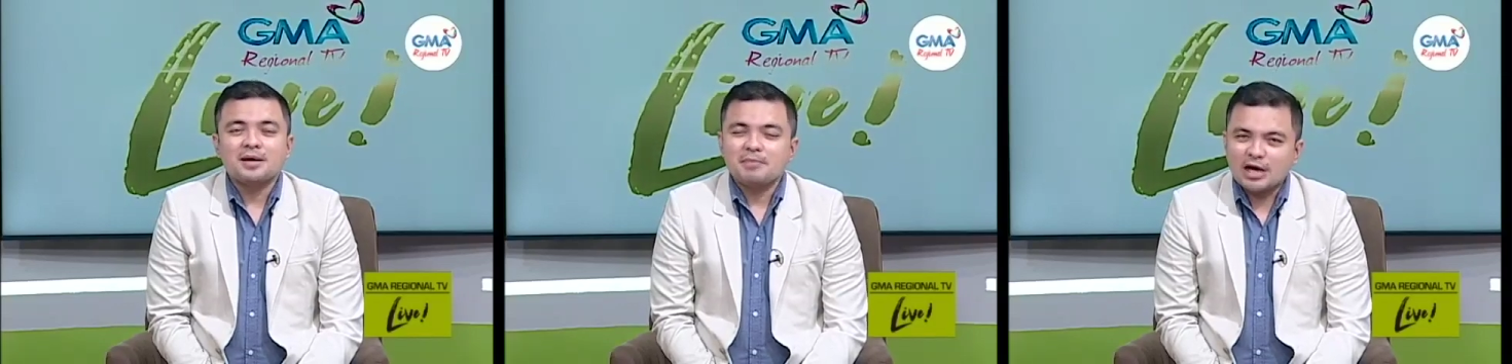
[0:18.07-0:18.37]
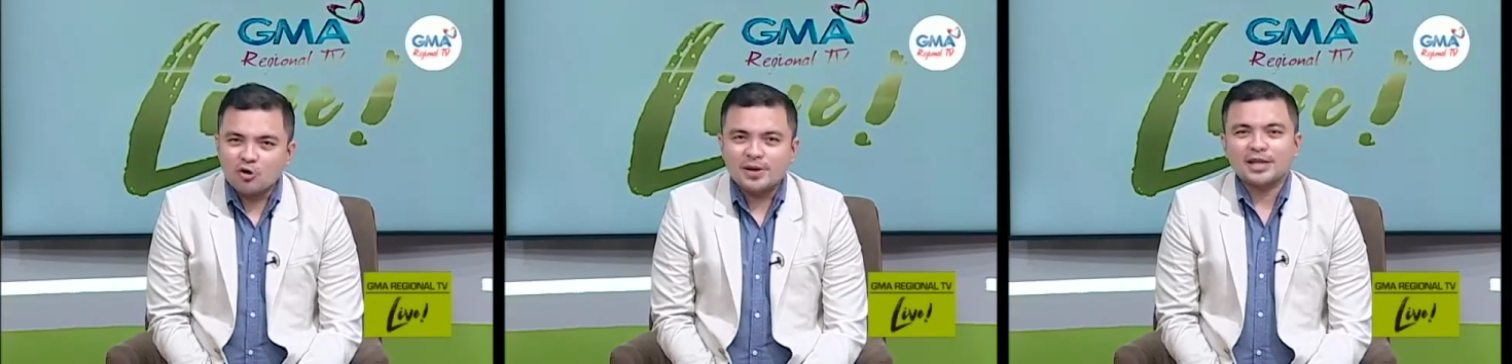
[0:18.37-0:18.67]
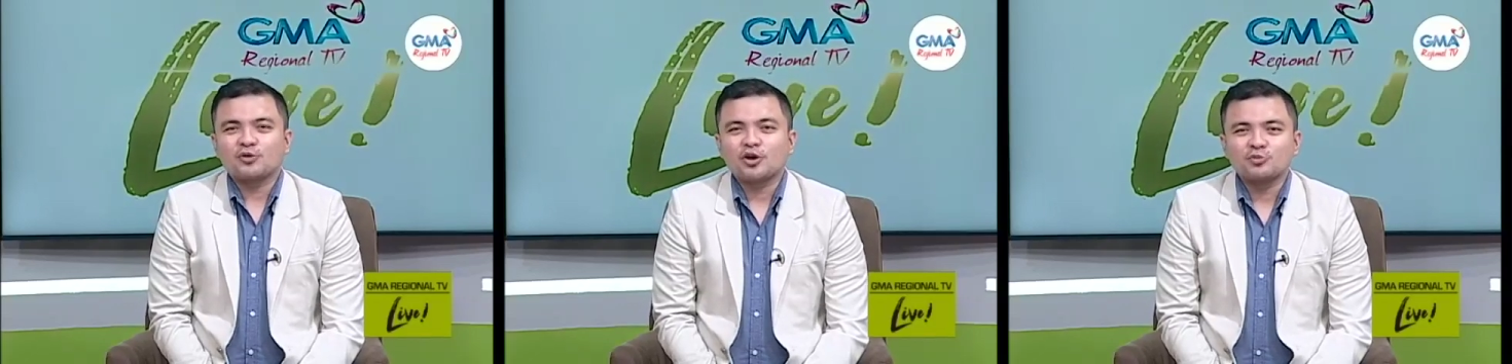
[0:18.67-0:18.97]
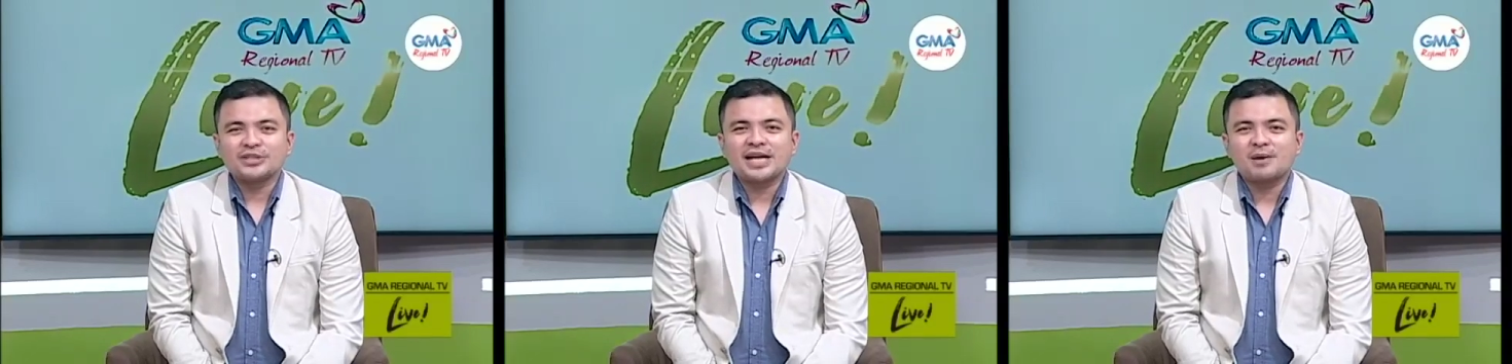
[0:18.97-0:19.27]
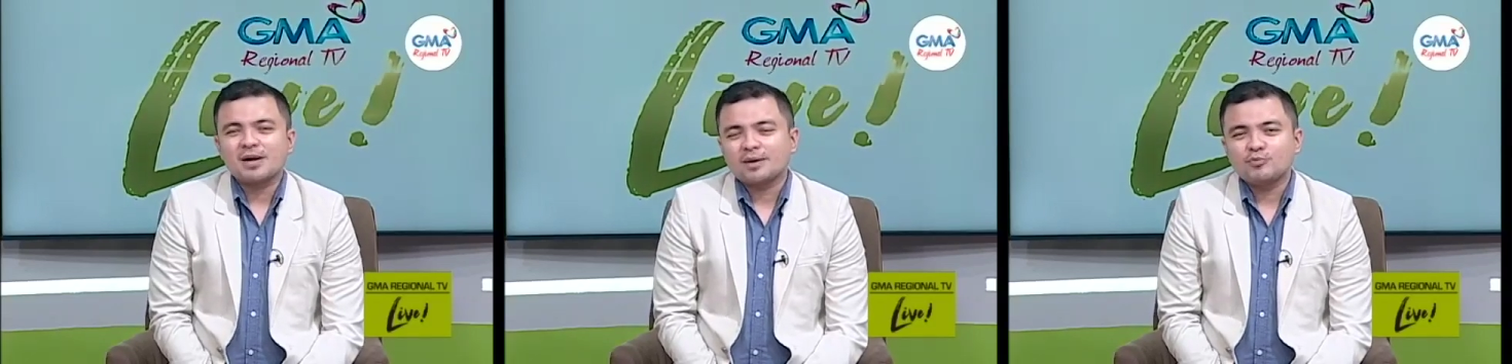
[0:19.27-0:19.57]
Pakauban nato karong
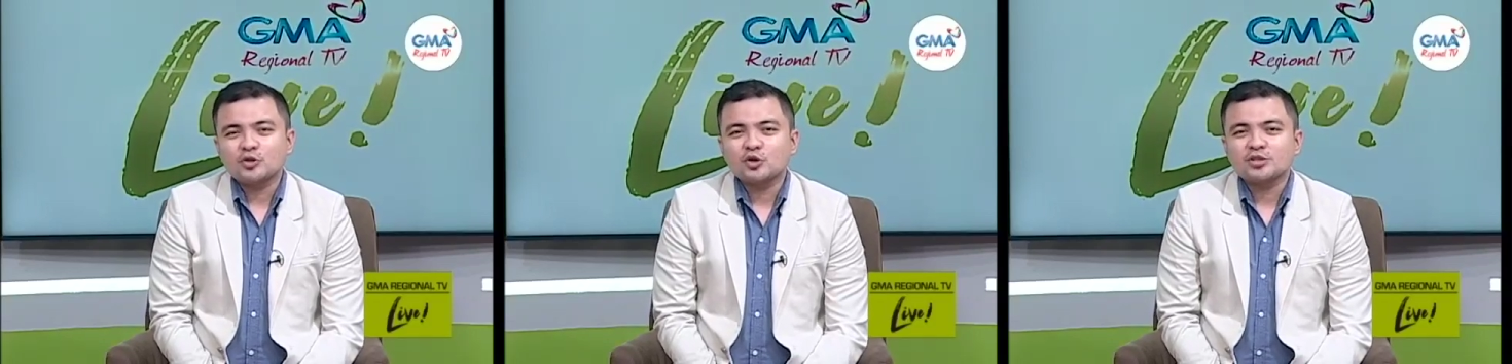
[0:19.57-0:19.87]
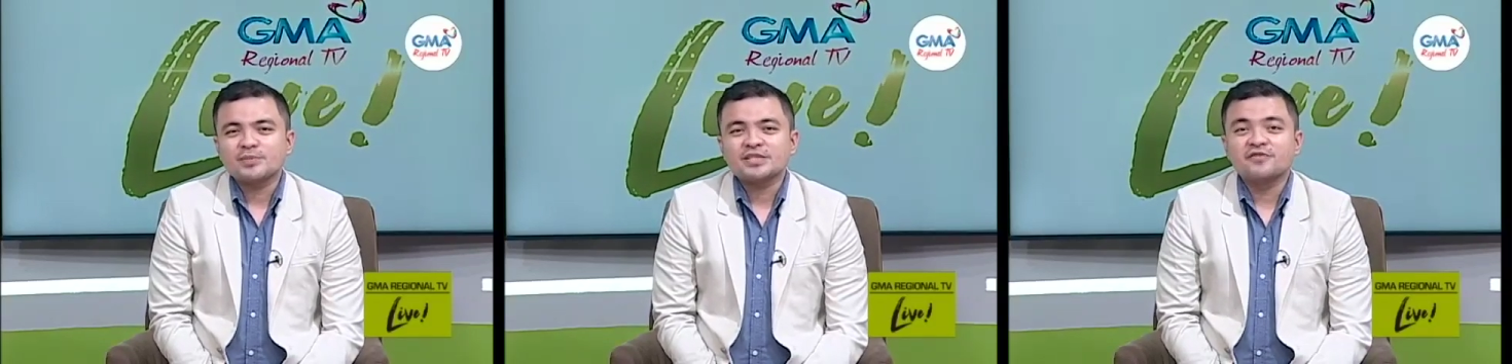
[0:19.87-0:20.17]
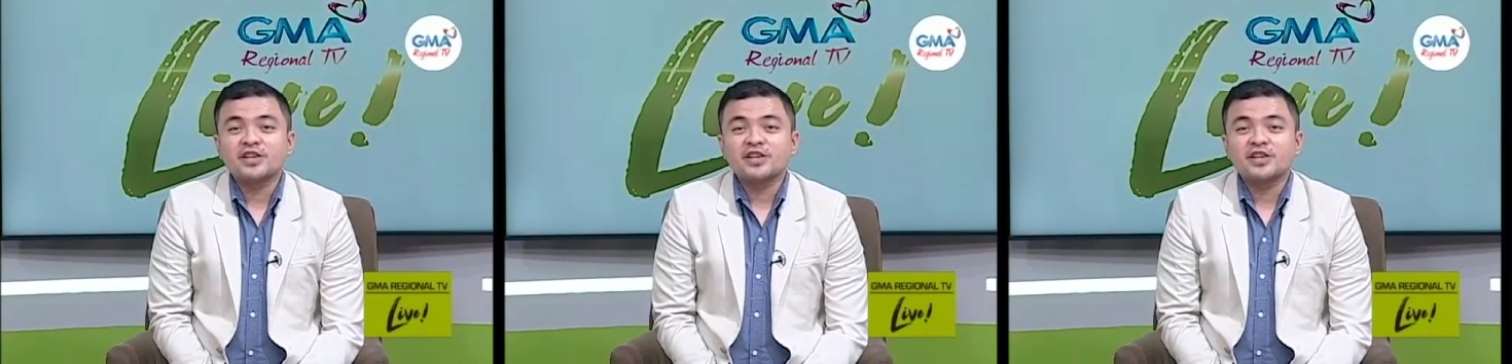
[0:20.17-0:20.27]
butaga mga kapuso si Mr.